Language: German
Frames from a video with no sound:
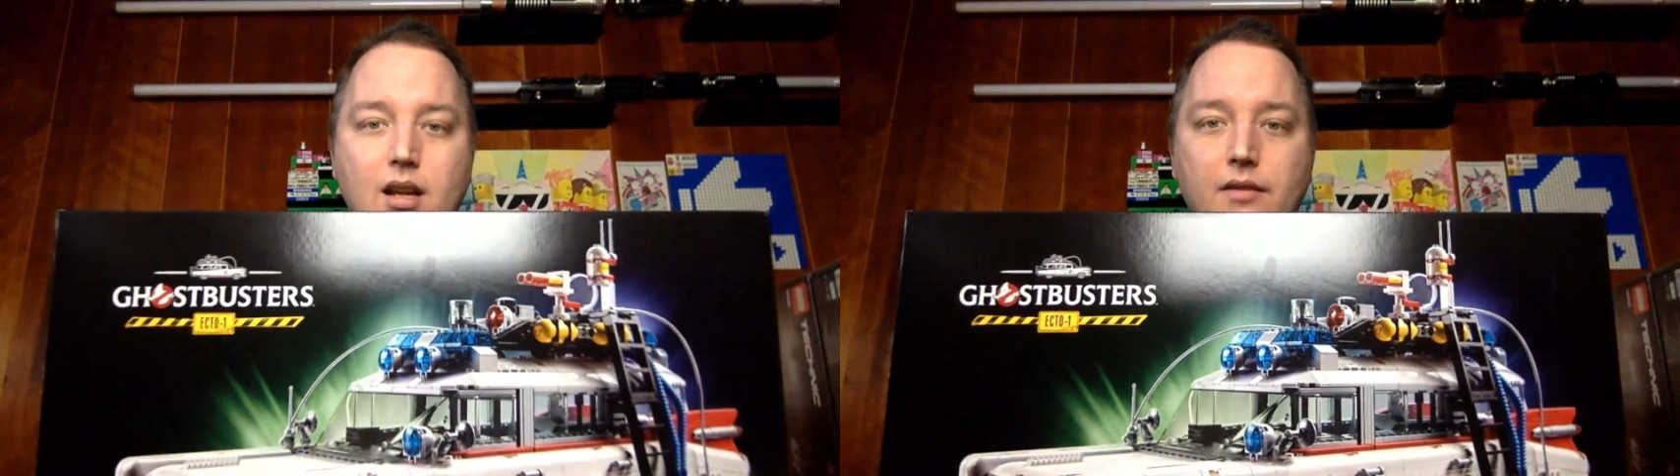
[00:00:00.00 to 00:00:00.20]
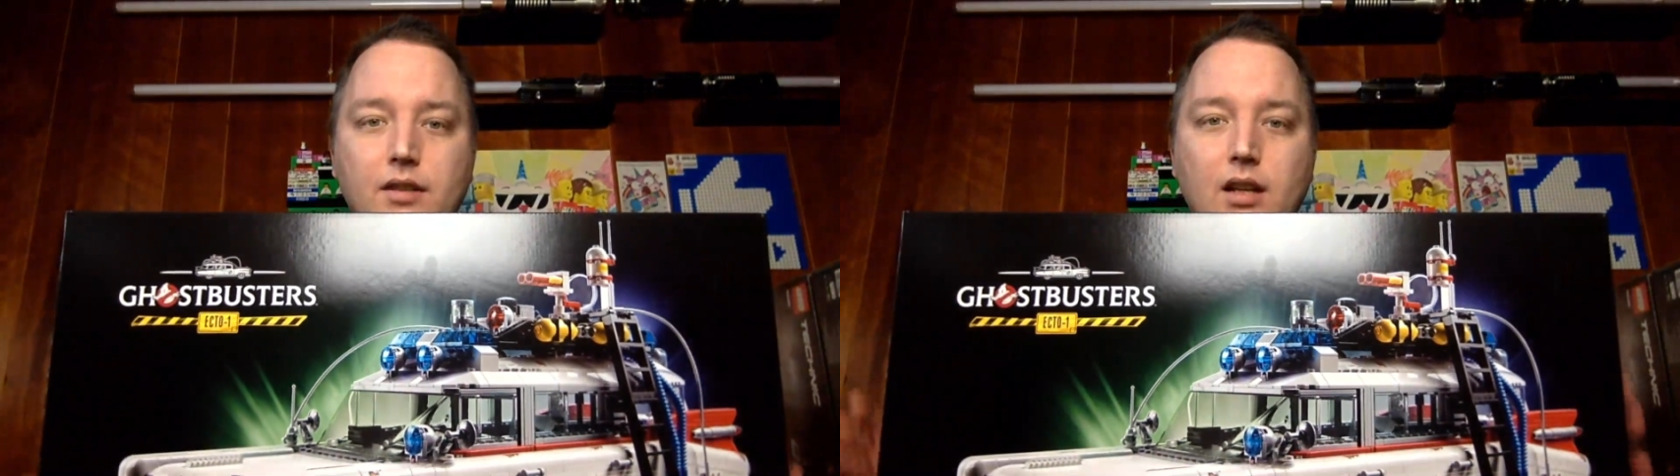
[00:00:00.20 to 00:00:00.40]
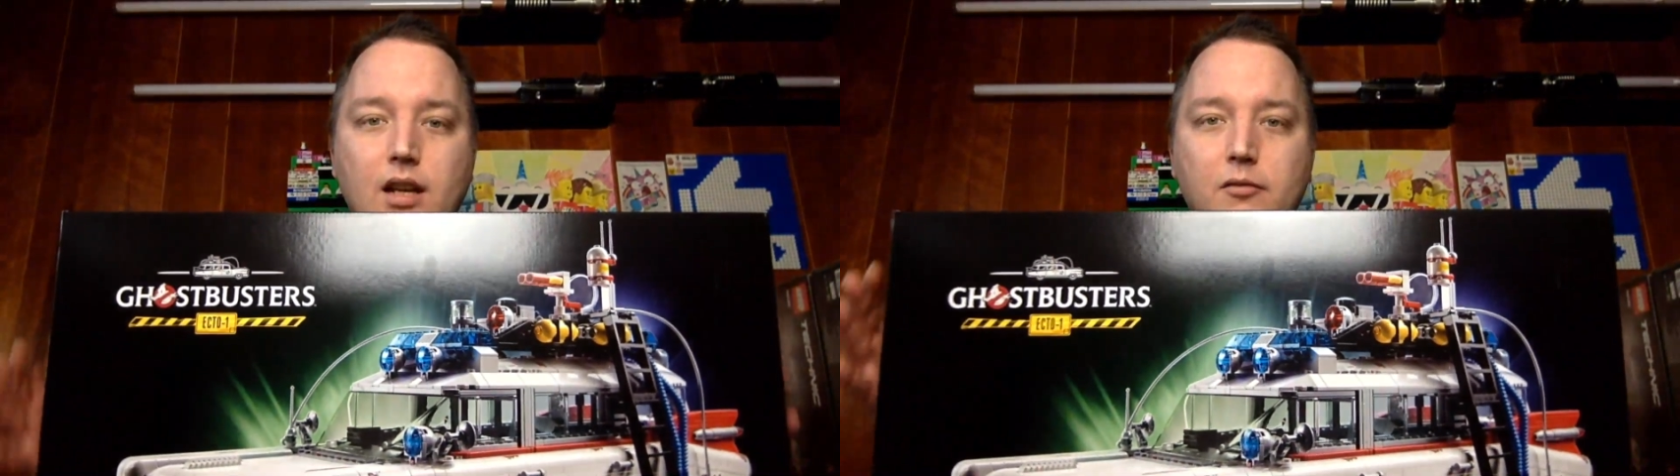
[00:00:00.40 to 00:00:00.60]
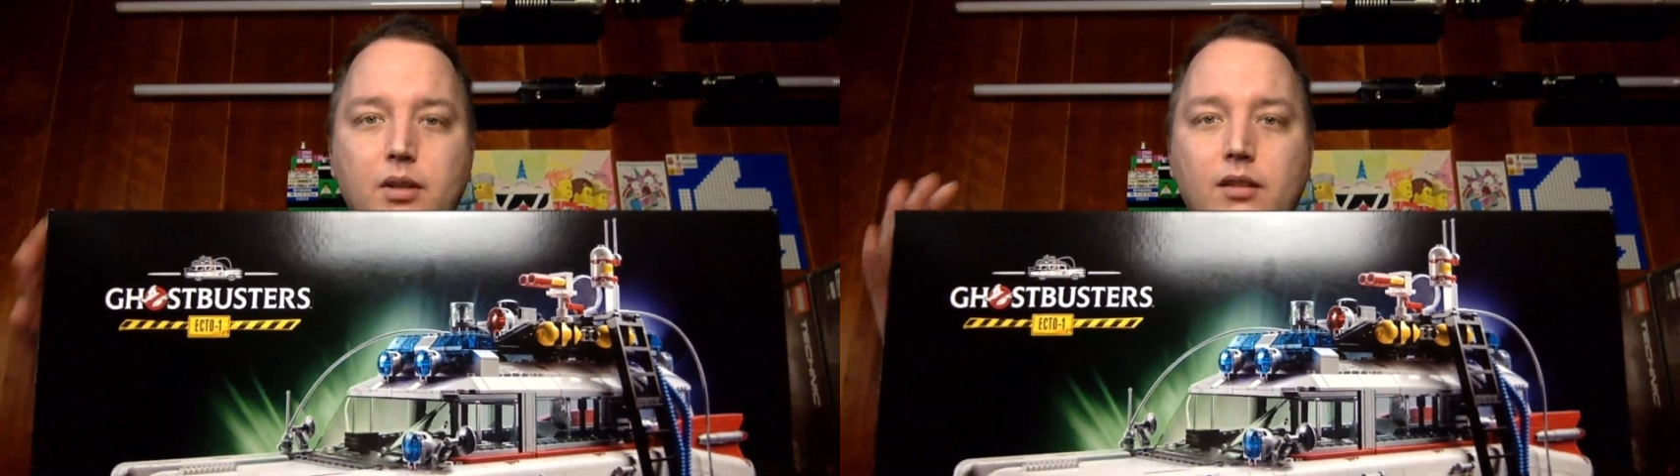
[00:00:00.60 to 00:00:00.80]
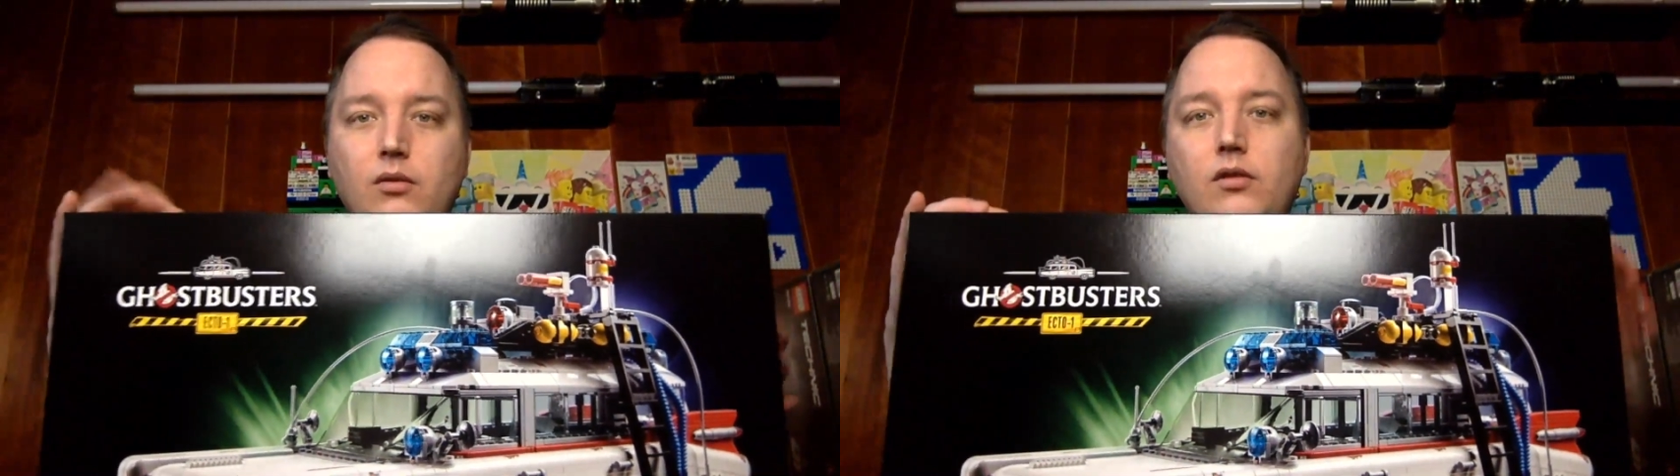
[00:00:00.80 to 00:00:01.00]
Afterlife
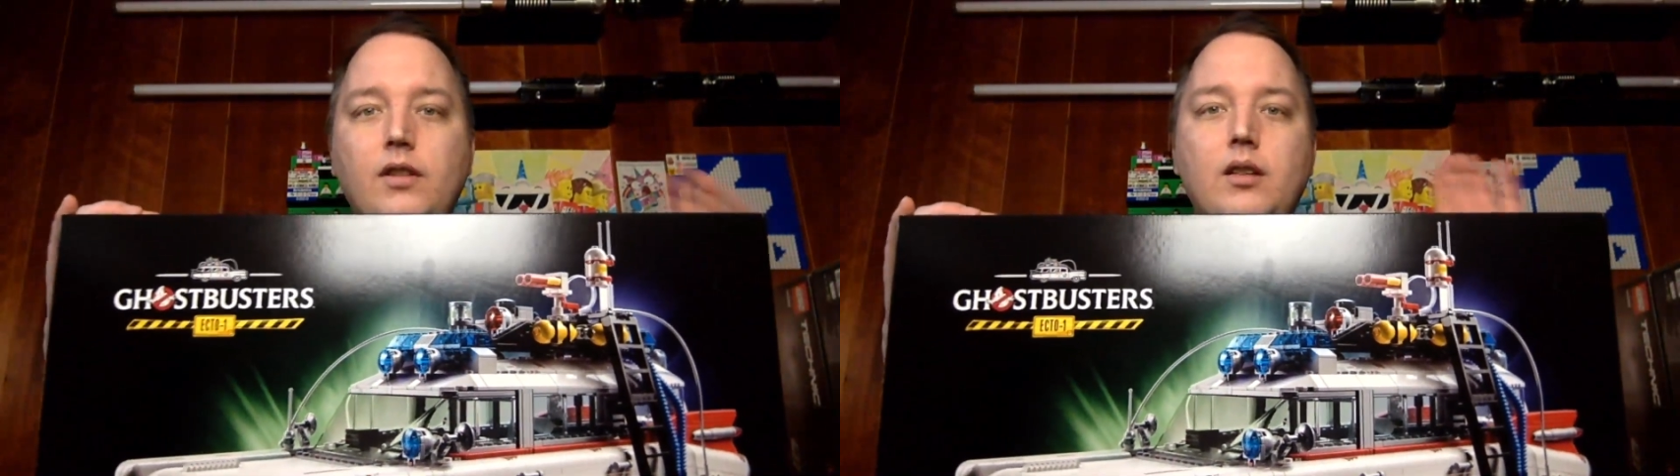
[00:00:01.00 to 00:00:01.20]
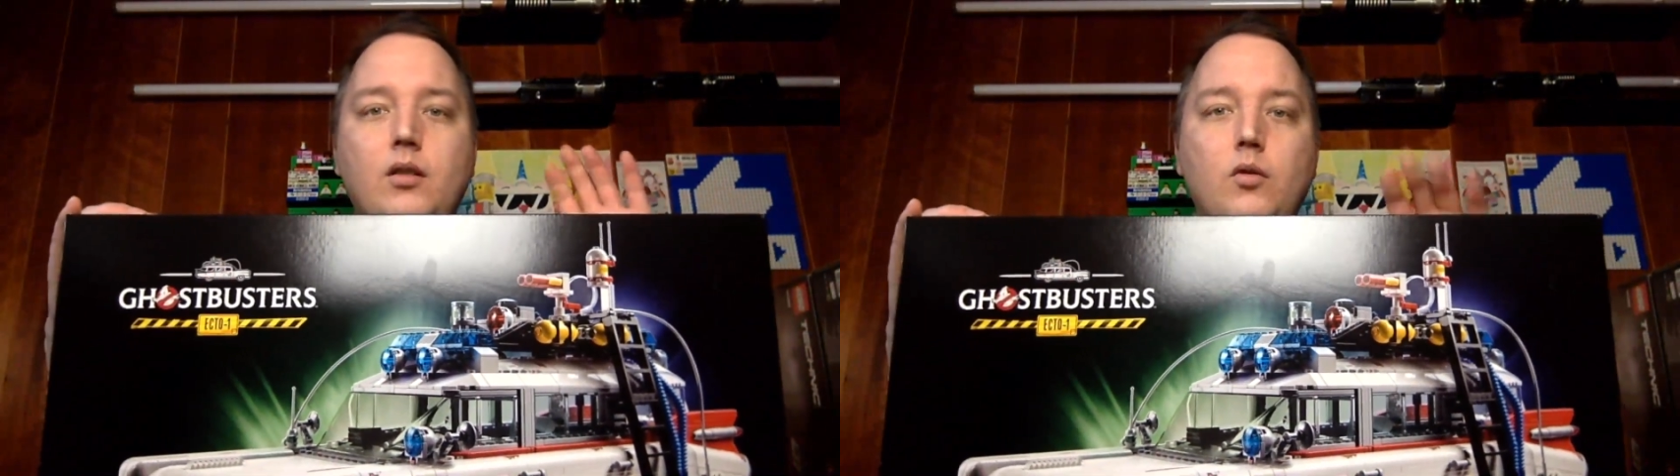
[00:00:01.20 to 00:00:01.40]
bzw.